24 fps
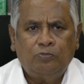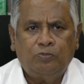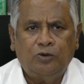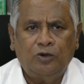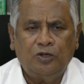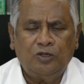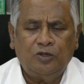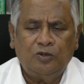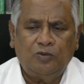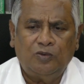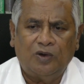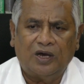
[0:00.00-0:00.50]

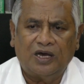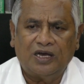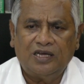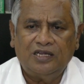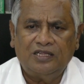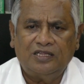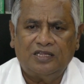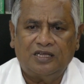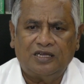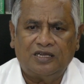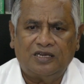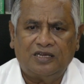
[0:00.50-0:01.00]
பொதுவாக
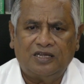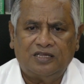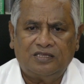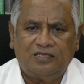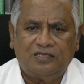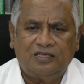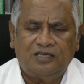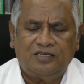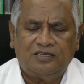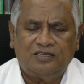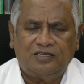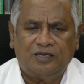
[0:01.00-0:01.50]
இந்த
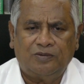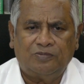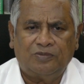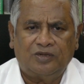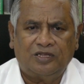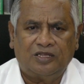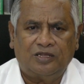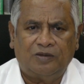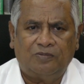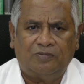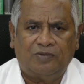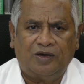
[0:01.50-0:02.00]
இரத்த
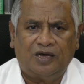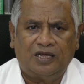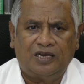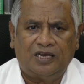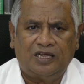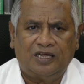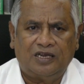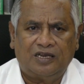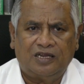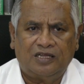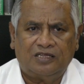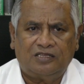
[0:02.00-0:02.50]

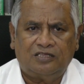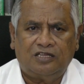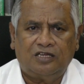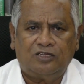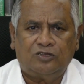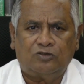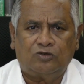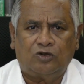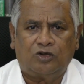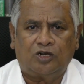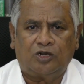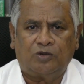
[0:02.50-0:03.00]
சம்பந்தமான இரத்த
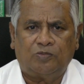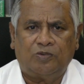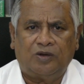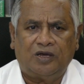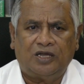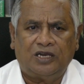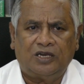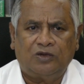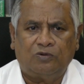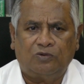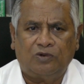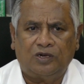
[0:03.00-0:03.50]

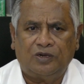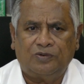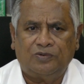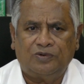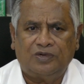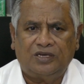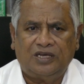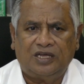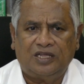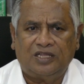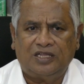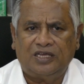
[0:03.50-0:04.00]
தொடர்பான
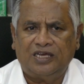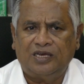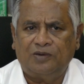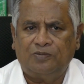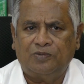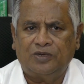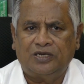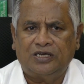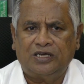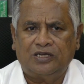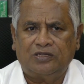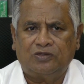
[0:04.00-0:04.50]
உறவுக்கு அதிக
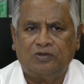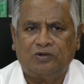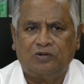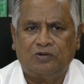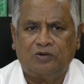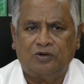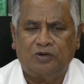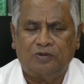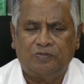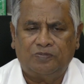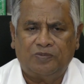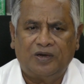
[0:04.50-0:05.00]
முக்கியத்துவம்
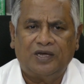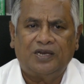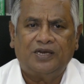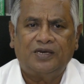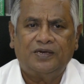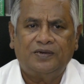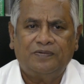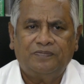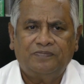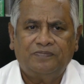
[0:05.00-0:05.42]
கொடுப்பார்